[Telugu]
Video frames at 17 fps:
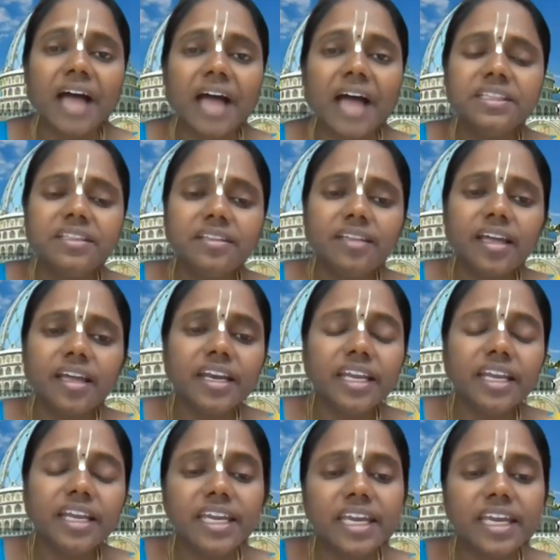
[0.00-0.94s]

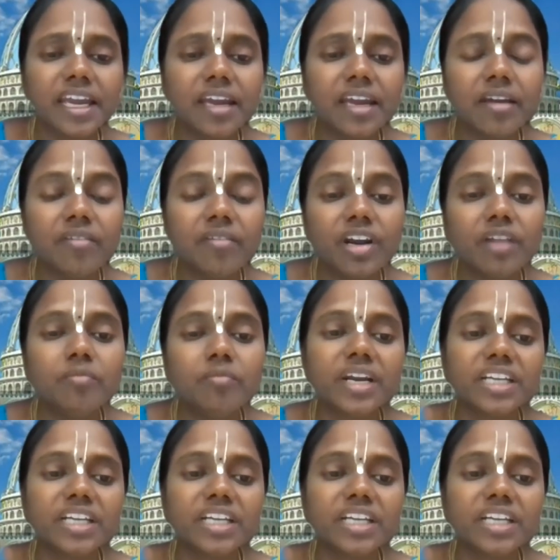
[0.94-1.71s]
అందరినీ కేవలం